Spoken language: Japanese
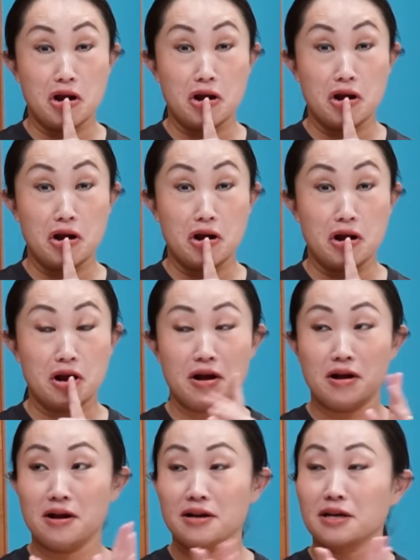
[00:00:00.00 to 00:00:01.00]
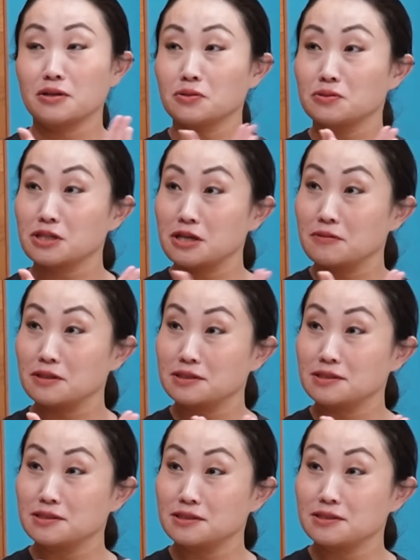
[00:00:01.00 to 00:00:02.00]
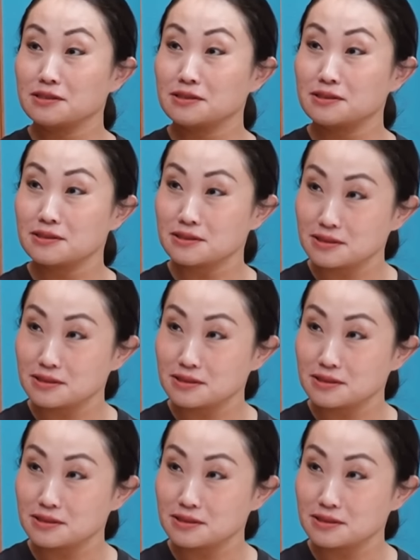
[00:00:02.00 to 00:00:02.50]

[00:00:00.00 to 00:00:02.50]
あアンジーだ。ありがとうございます。ありがとうございました。